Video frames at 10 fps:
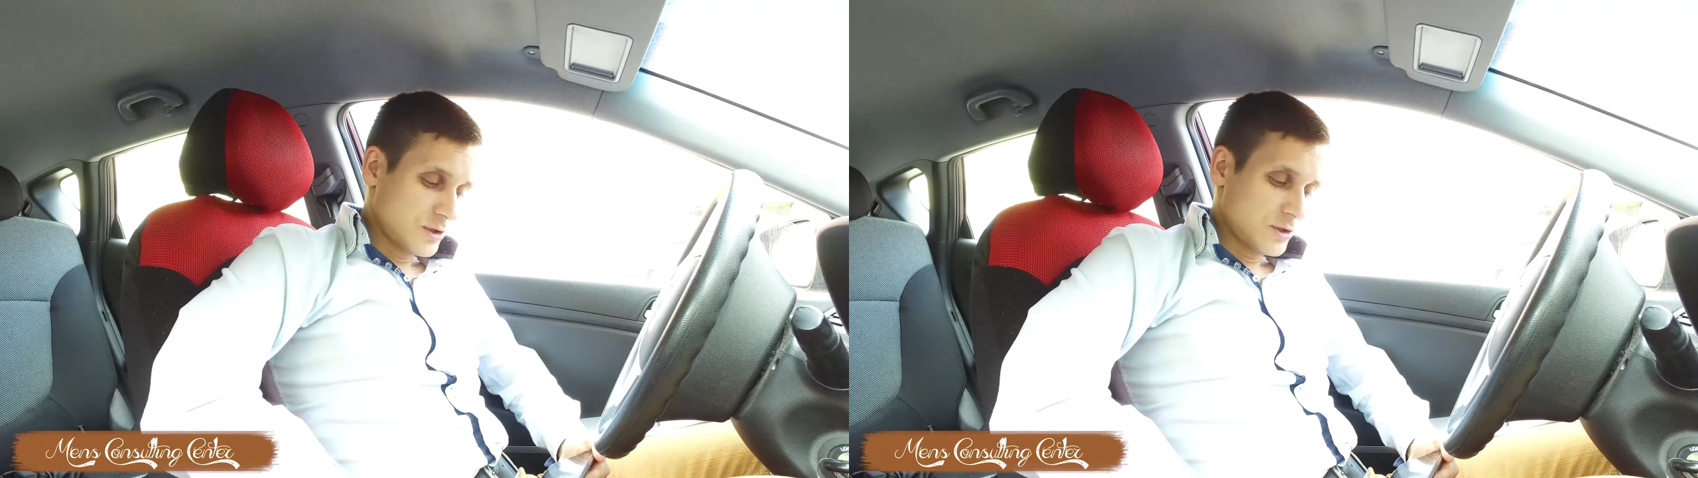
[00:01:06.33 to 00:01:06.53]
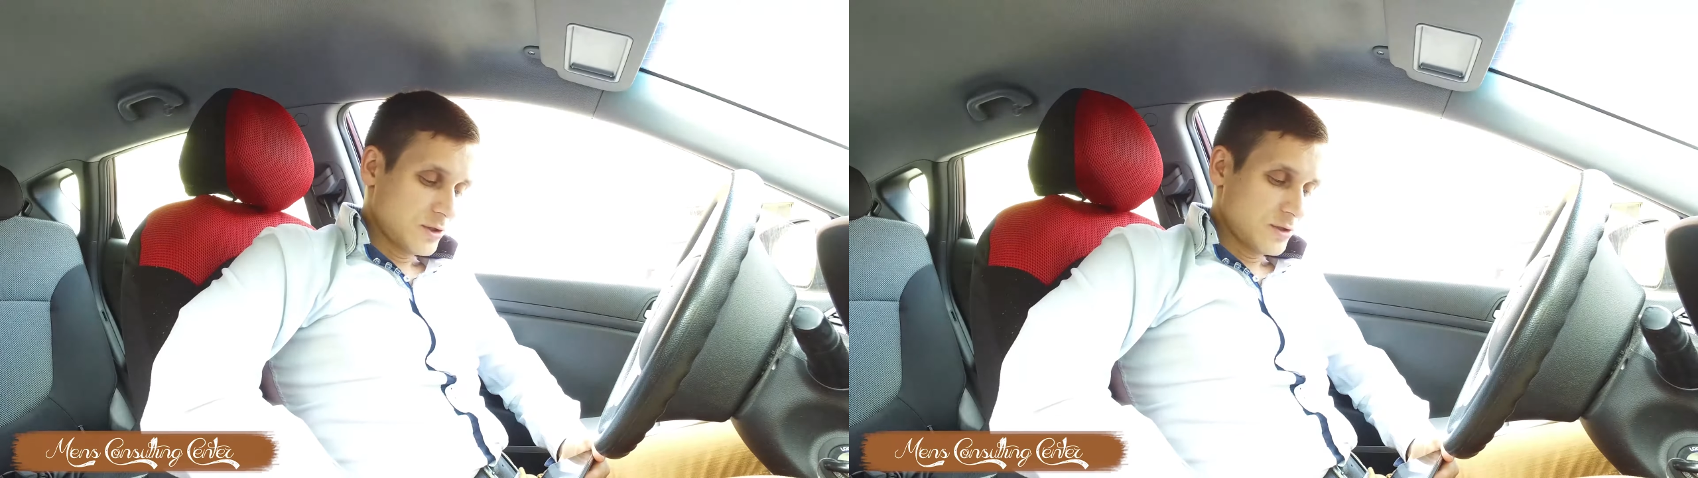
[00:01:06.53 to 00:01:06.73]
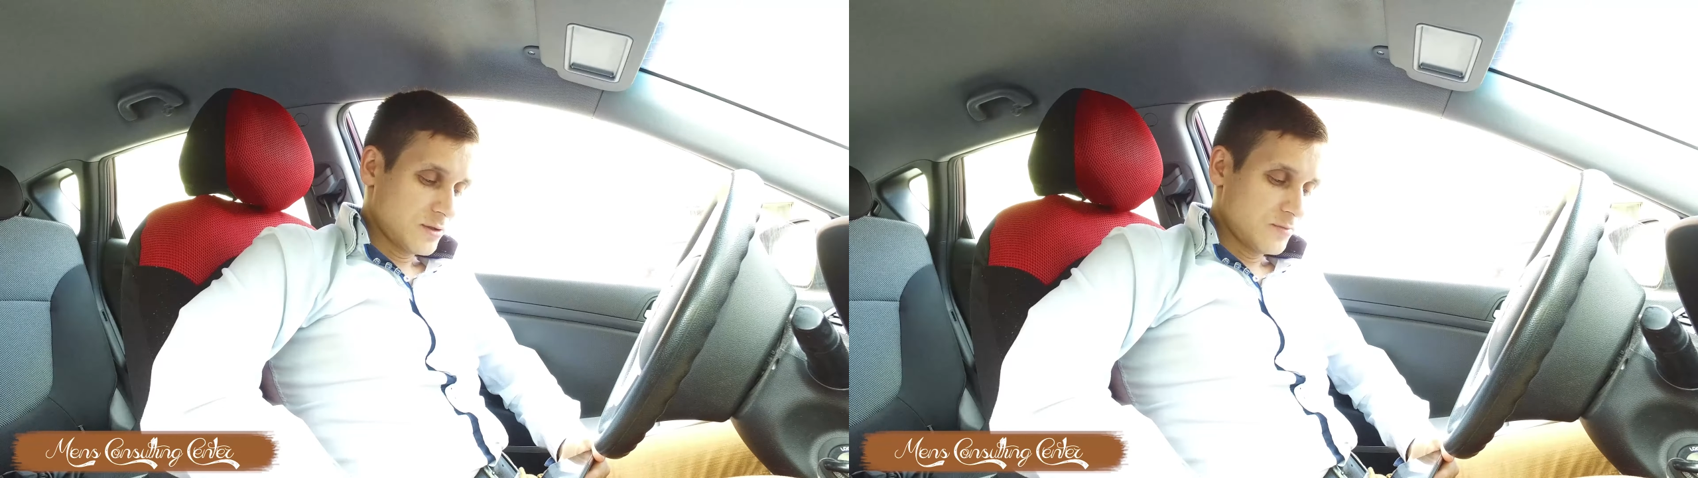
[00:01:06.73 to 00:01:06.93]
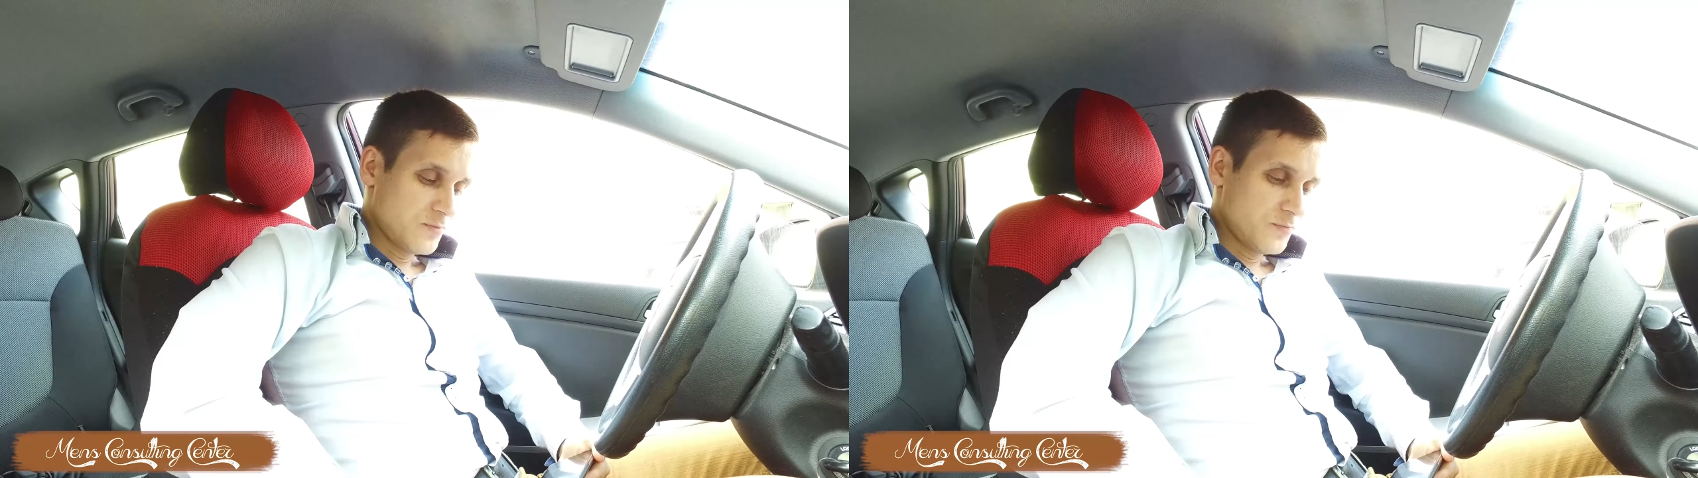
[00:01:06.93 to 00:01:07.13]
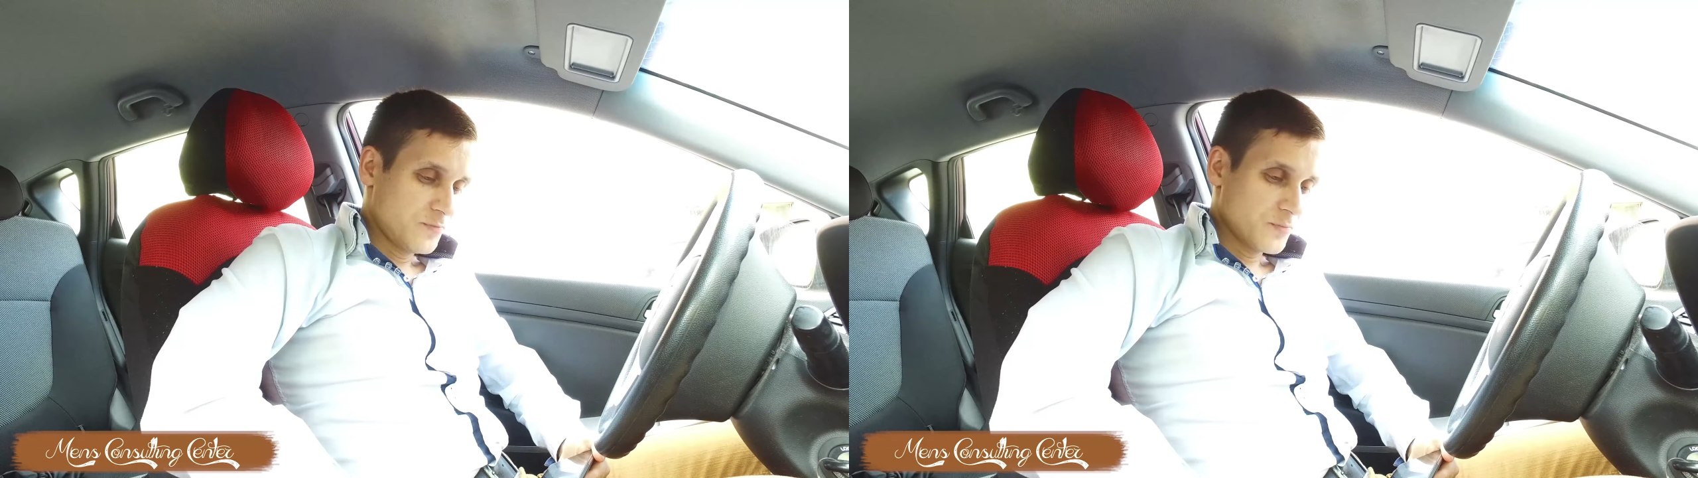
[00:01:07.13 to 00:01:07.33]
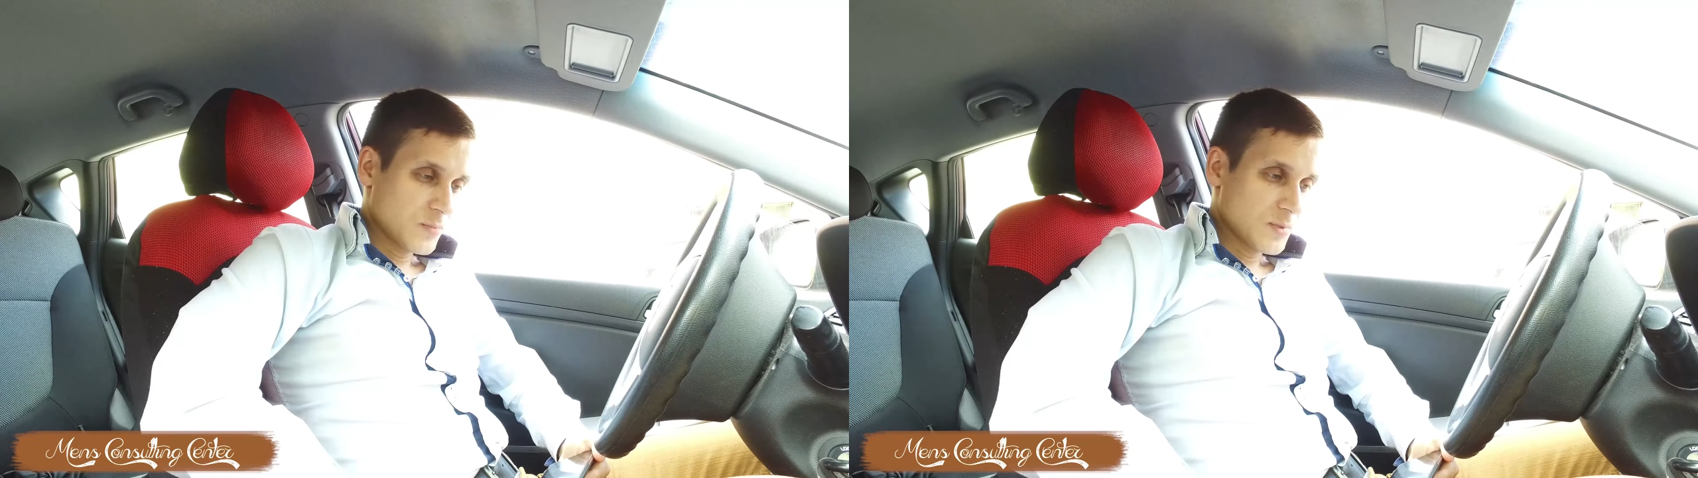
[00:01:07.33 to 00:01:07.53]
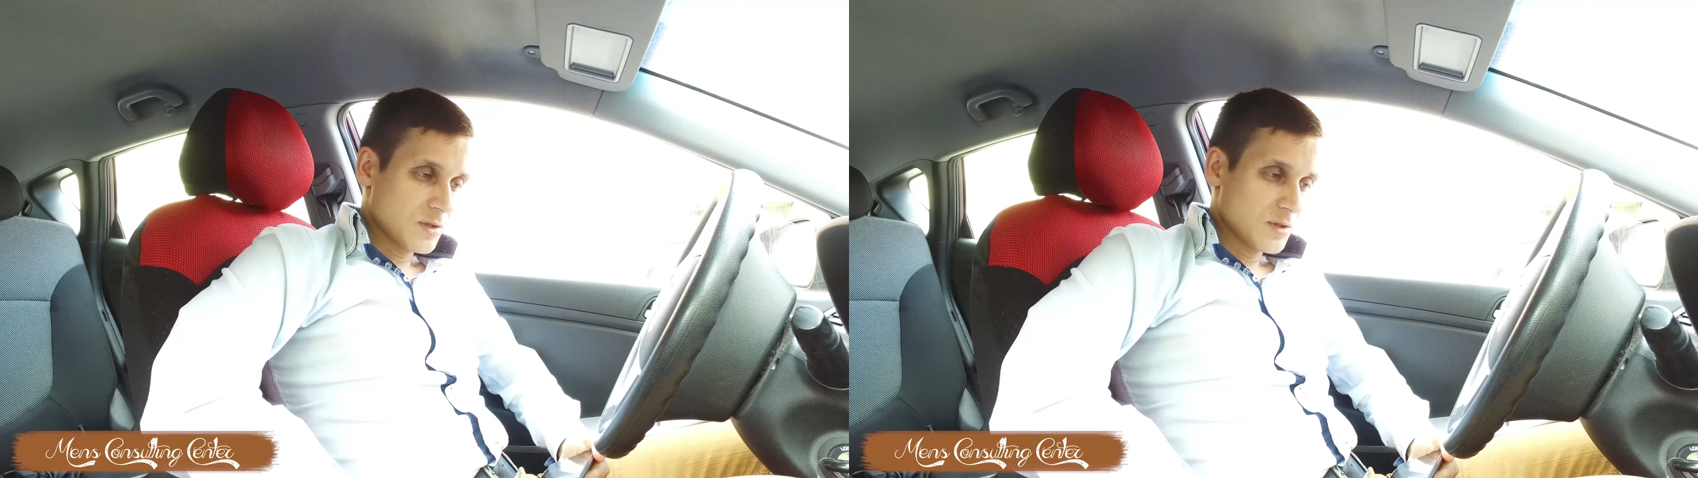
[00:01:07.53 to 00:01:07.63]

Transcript: вот, геморроя своего с